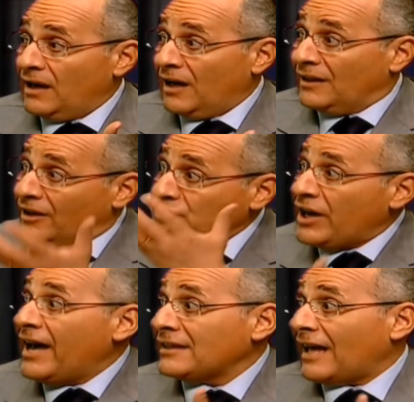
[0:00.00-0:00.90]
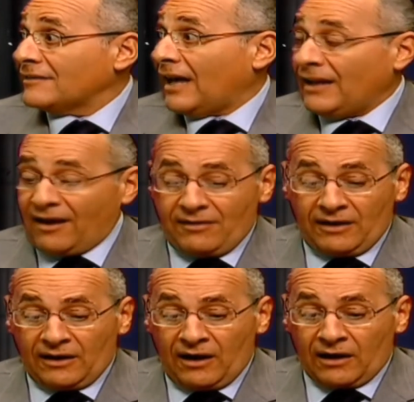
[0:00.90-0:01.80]
الله شاهد حتى على هذه
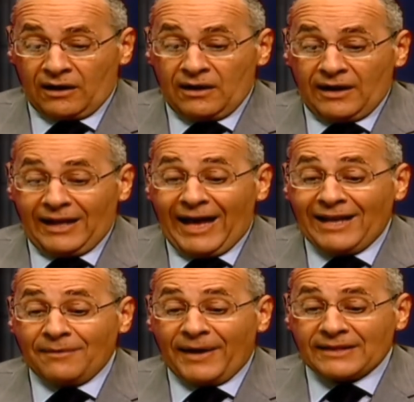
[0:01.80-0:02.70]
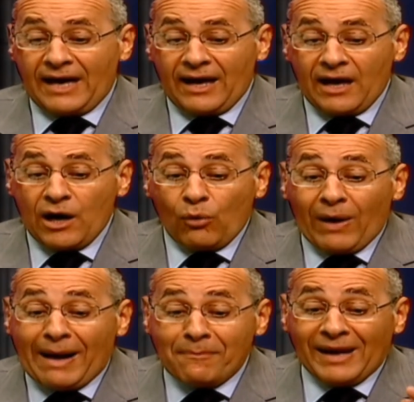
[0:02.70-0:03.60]
العلاقة الآية اللي بعدها
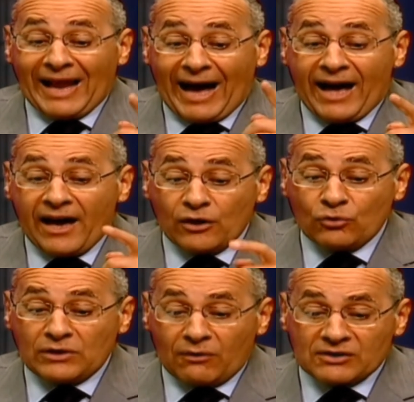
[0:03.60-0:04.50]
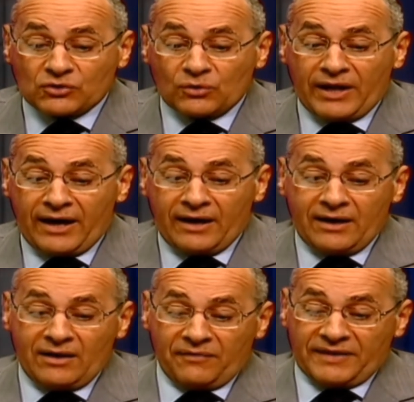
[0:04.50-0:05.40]
وأما العاهرون والزناة
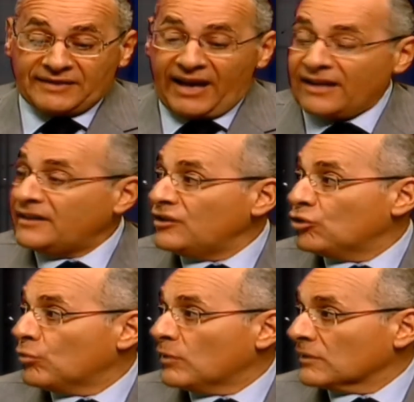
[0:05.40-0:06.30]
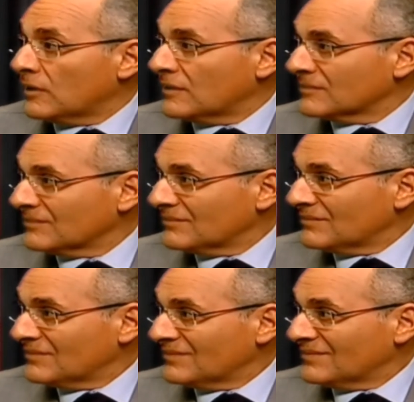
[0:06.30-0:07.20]
فسيدينهم الله
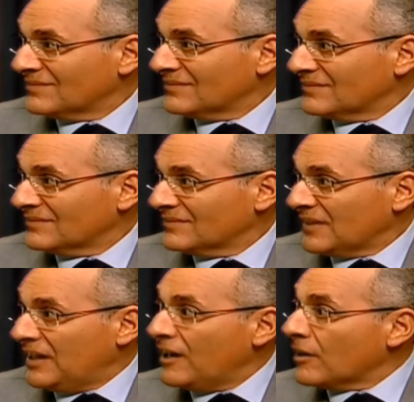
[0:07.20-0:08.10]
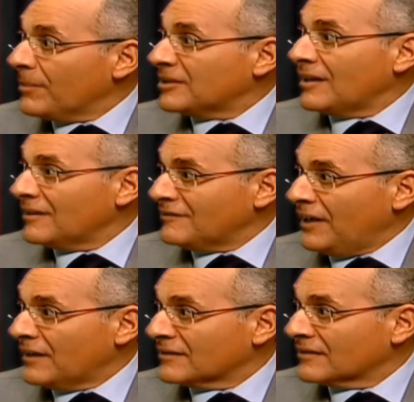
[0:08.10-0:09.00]
أي. ليه ربط
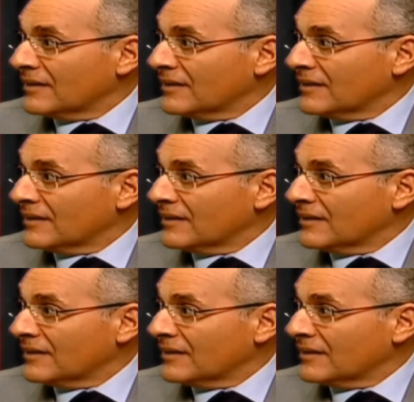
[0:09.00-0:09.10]
الاثنين